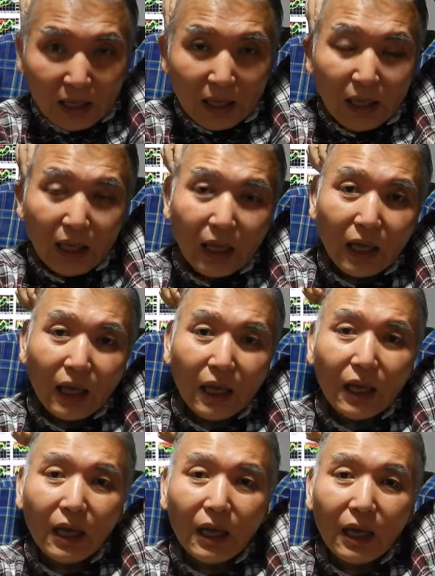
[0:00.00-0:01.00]

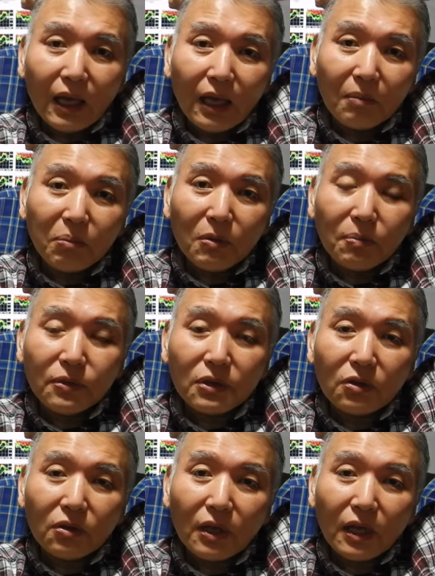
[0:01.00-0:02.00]
えー、
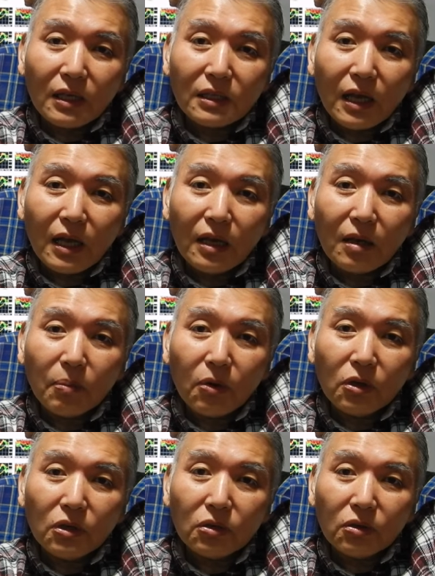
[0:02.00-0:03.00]
PIPS の計算、
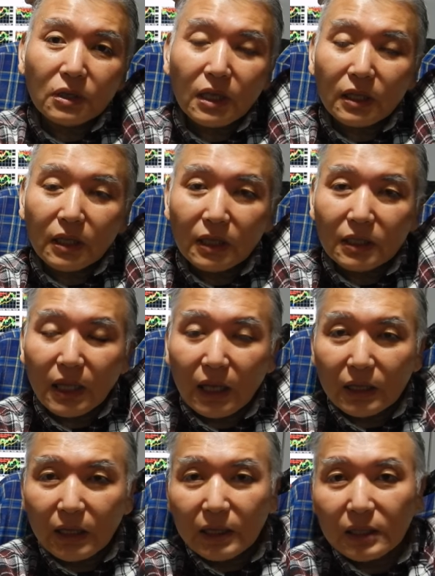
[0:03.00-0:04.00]
ポイント設定した
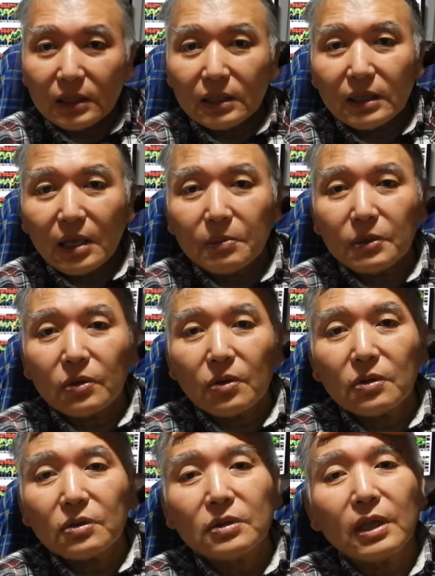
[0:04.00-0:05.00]
んで、全部
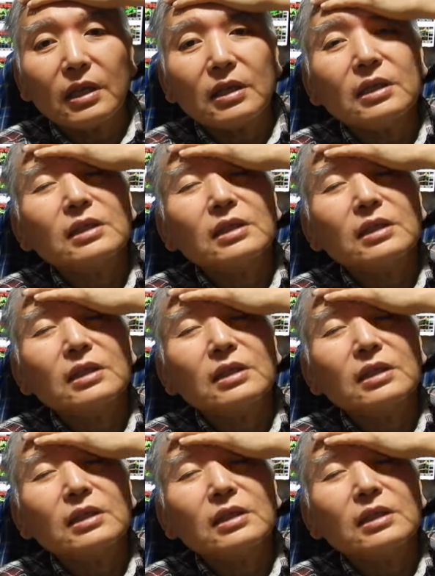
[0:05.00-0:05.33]
共通的